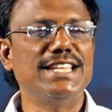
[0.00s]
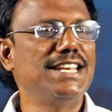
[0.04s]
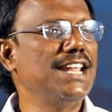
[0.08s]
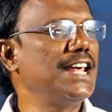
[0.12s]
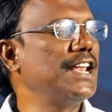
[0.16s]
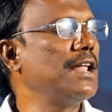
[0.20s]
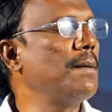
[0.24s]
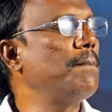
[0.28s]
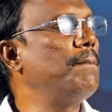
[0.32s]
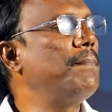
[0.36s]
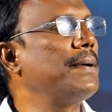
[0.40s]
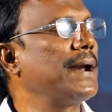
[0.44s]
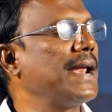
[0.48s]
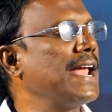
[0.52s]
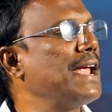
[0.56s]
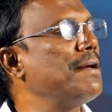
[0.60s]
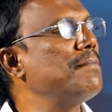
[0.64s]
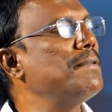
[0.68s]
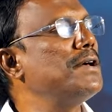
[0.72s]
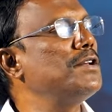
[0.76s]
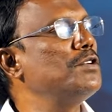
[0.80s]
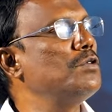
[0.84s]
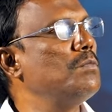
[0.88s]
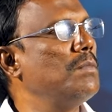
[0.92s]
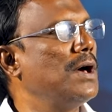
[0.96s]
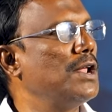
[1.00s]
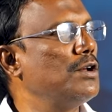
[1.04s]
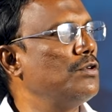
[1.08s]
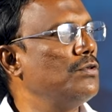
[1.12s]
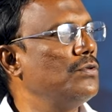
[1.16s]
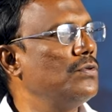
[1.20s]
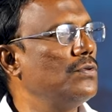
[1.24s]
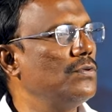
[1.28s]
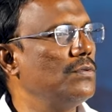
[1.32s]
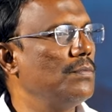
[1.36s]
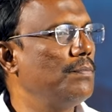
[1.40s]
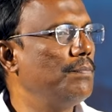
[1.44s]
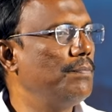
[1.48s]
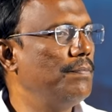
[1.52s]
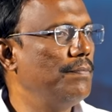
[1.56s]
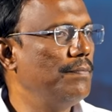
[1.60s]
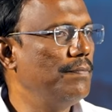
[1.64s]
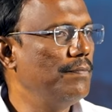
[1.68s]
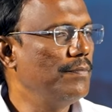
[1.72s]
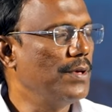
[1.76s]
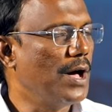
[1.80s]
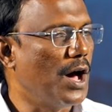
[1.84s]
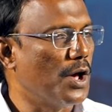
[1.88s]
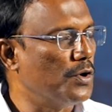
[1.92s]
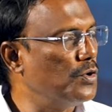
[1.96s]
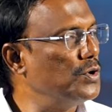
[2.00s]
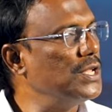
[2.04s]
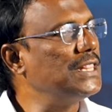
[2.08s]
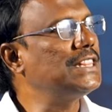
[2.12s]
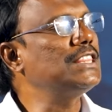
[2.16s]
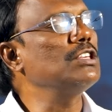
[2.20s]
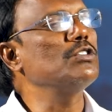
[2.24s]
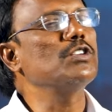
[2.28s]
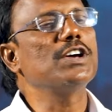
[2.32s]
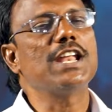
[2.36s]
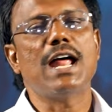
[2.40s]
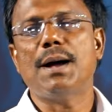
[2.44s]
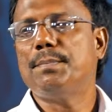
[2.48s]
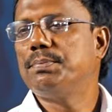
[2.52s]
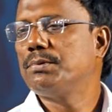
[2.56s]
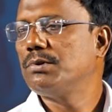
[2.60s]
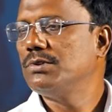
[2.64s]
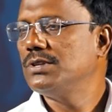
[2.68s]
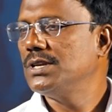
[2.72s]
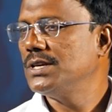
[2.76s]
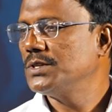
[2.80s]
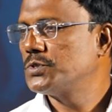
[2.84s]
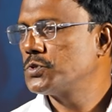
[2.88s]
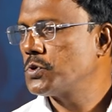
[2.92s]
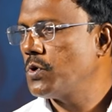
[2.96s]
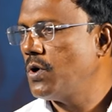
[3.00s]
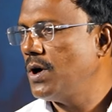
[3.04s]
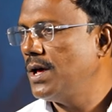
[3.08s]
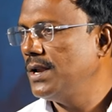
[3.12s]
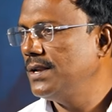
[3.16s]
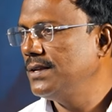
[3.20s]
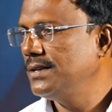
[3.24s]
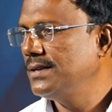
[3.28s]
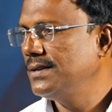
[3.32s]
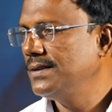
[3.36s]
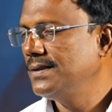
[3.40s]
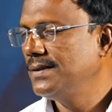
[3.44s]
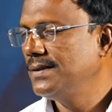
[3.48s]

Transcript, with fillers: దిన నా ప్రేమను మనం అనునిత్యం జ్ఞాపకం చేసుకోవాలి